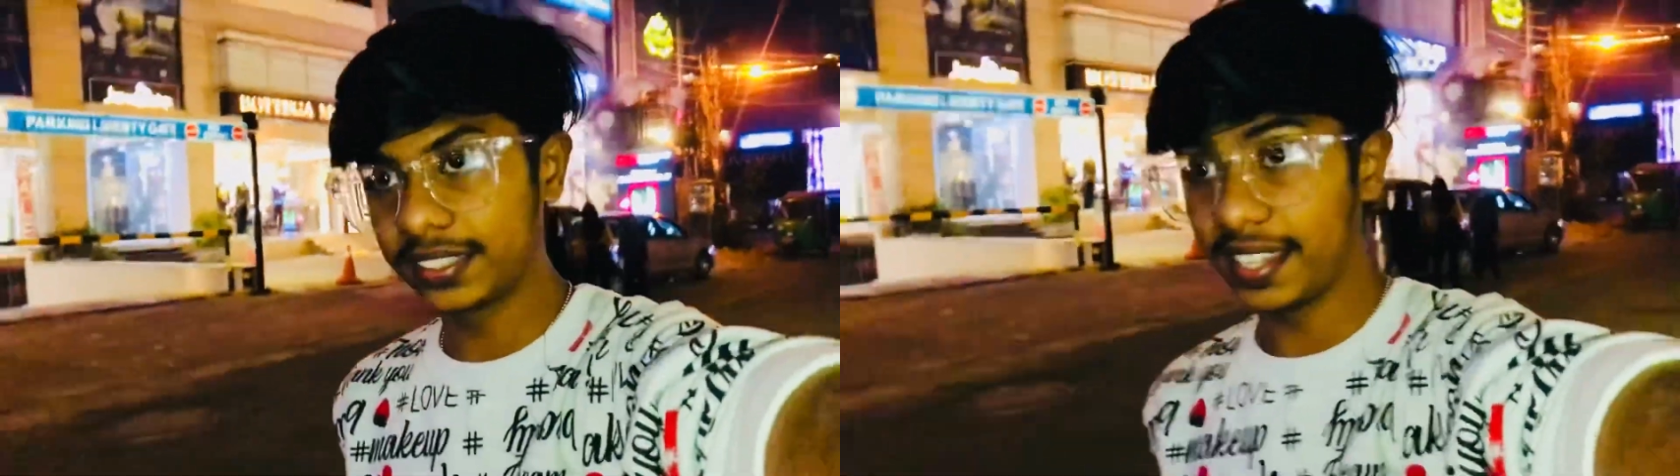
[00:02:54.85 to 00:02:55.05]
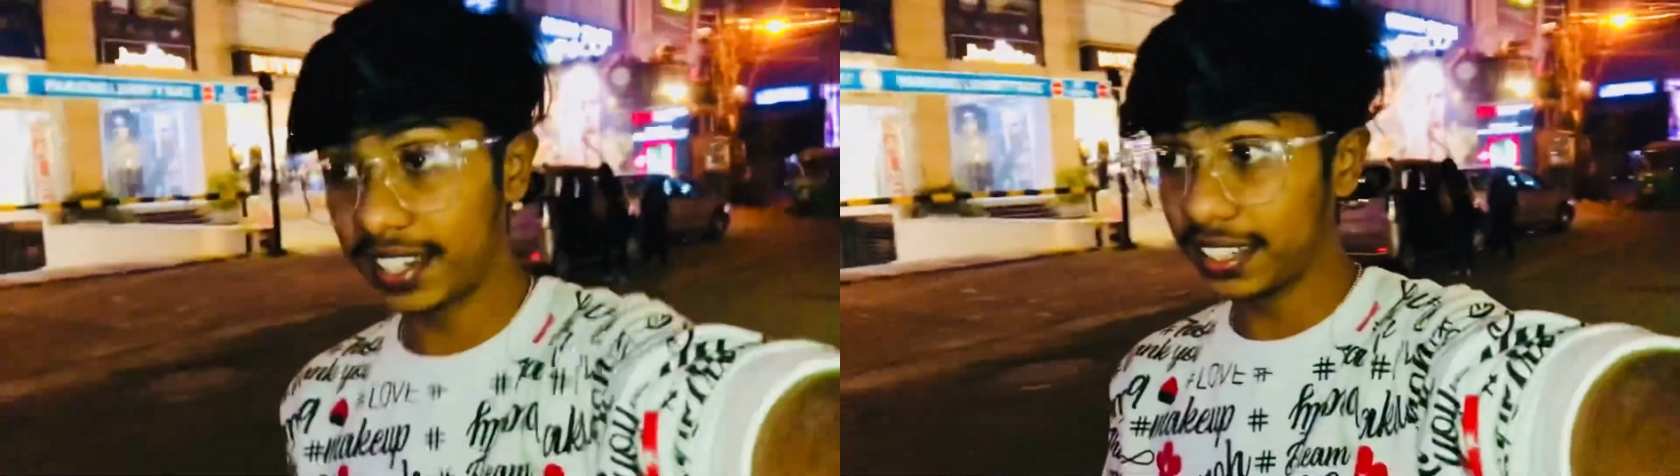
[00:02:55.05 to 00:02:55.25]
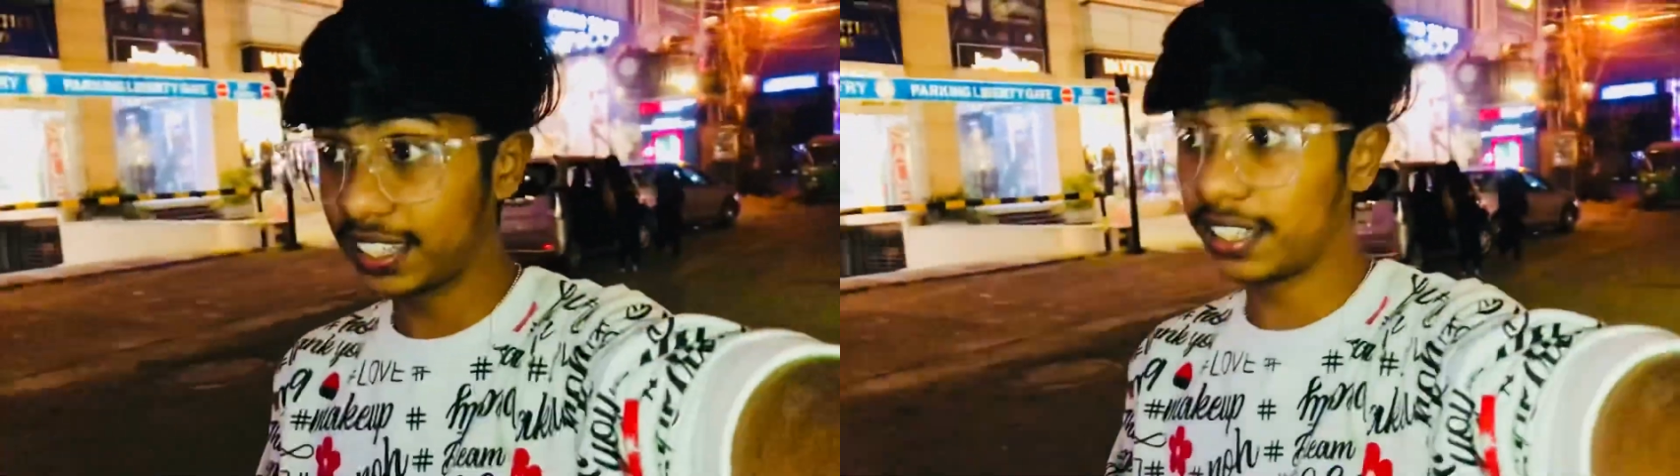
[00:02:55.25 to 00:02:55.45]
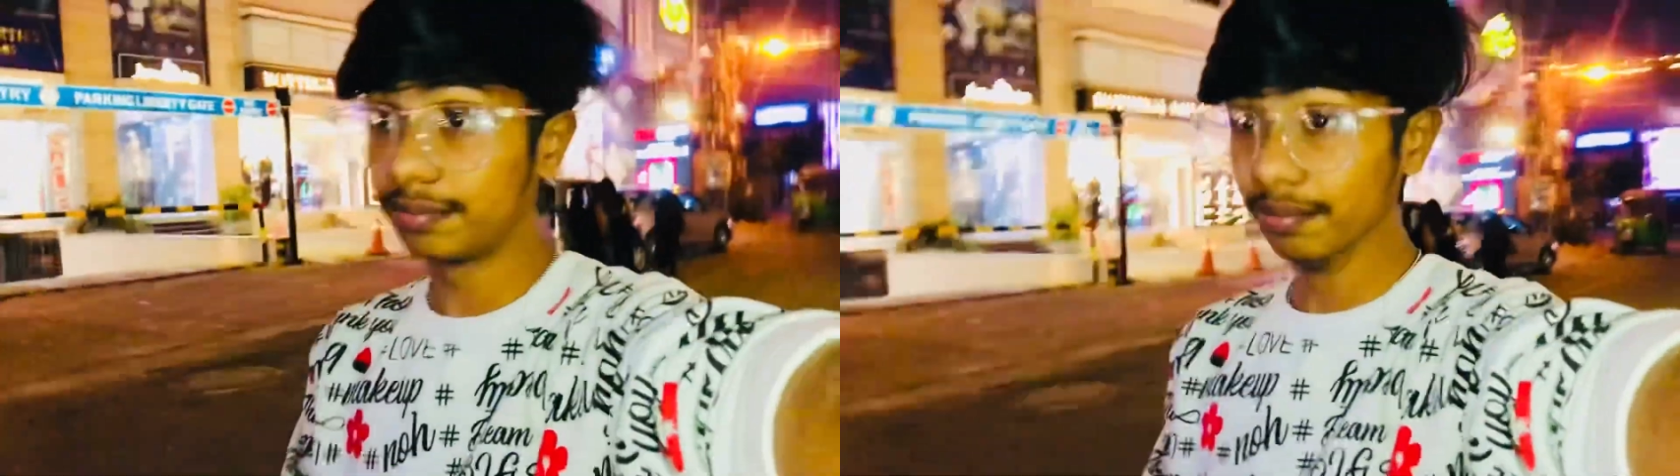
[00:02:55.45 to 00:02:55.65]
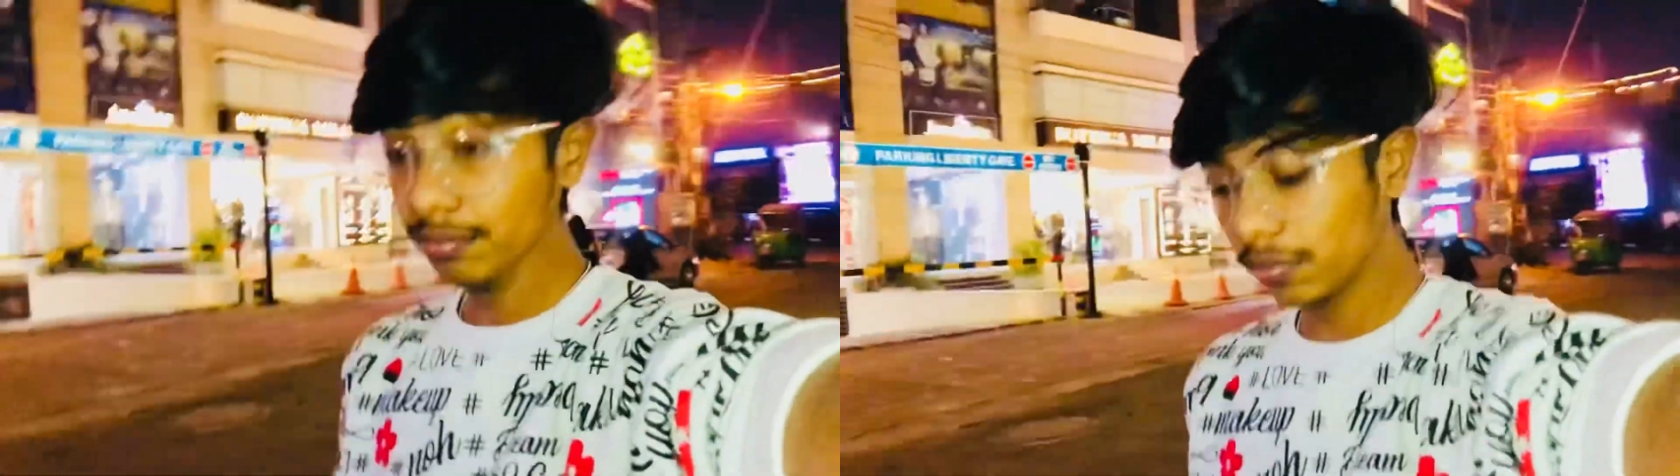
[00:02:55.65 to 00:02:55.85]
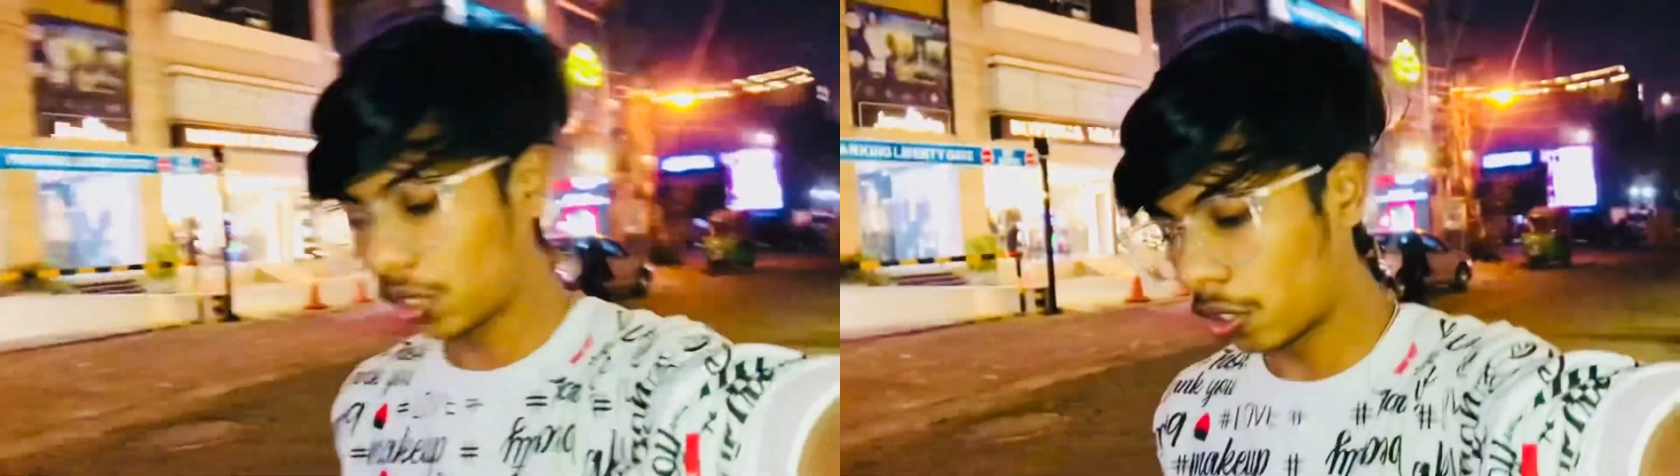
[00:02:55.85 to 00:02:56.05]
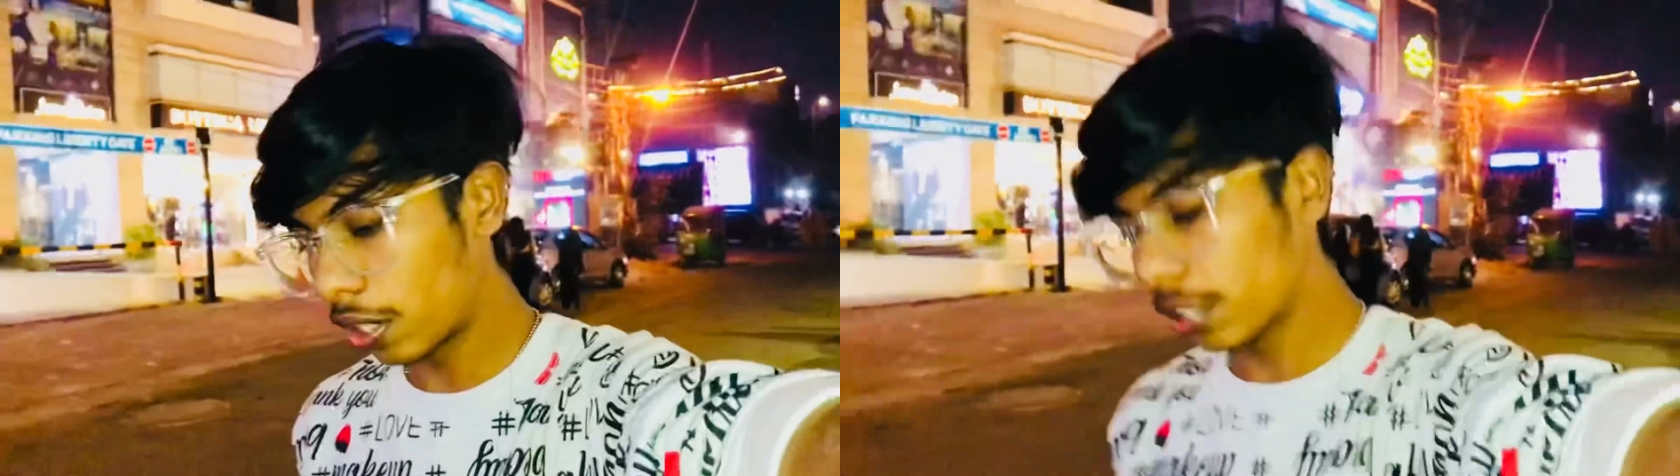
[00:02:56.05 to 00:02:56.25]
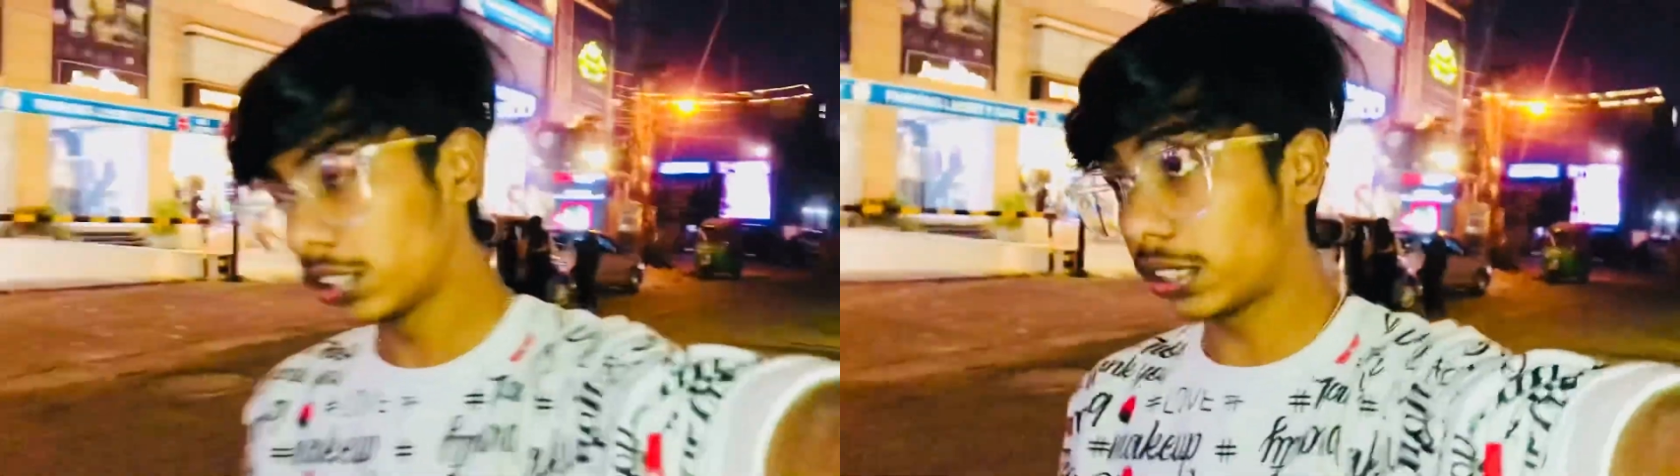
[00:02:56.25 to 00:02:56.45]
देख लिया है
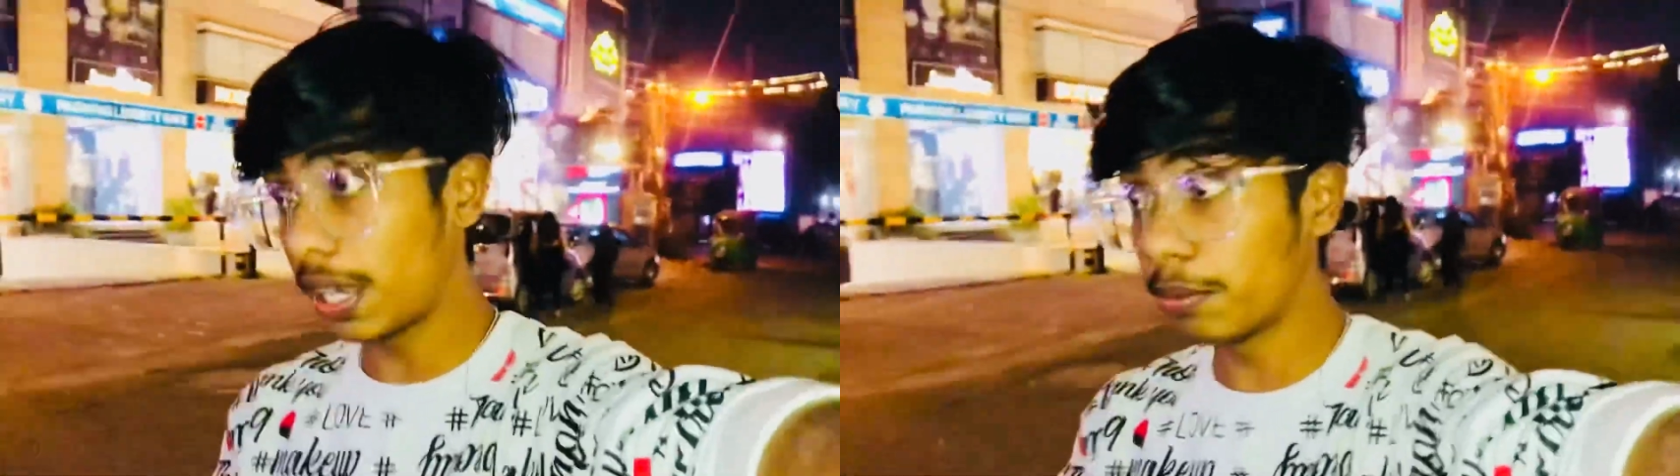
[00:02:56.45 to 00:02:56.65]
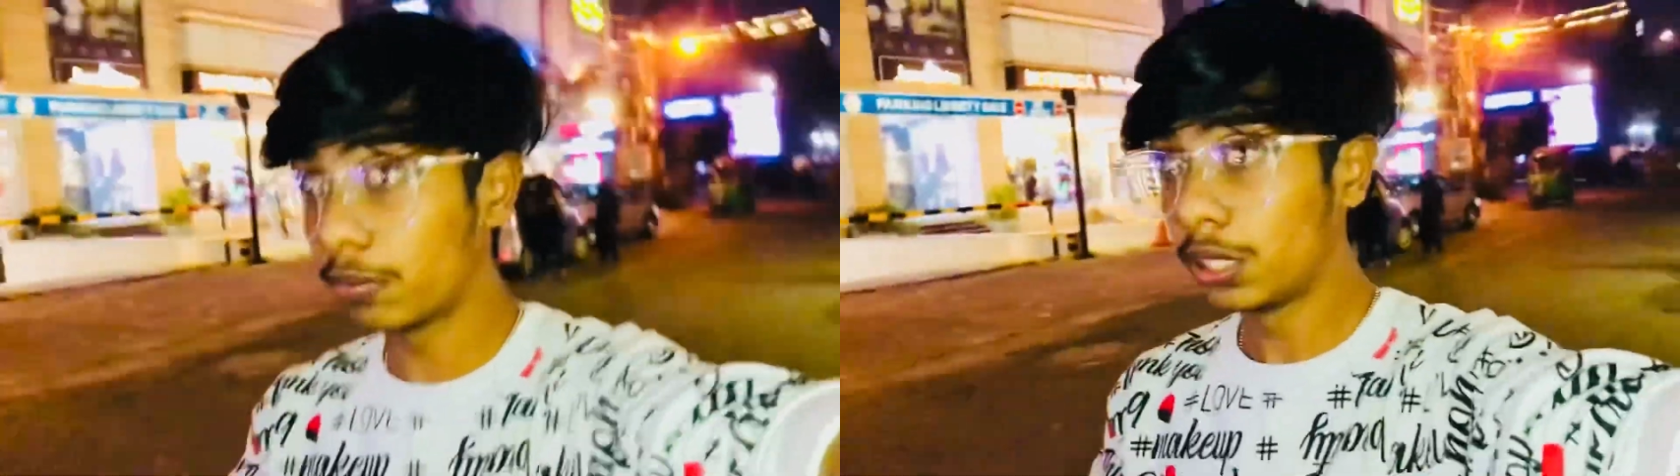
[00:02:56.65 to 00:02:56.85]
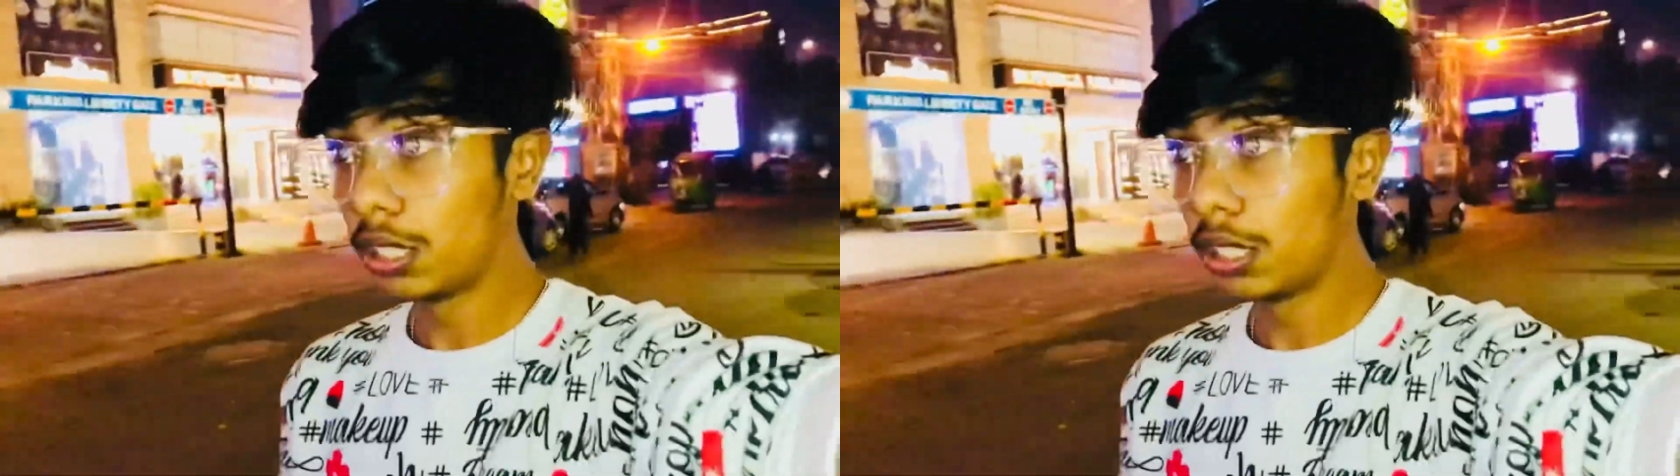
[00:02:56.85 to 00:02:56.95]
और इस टाइम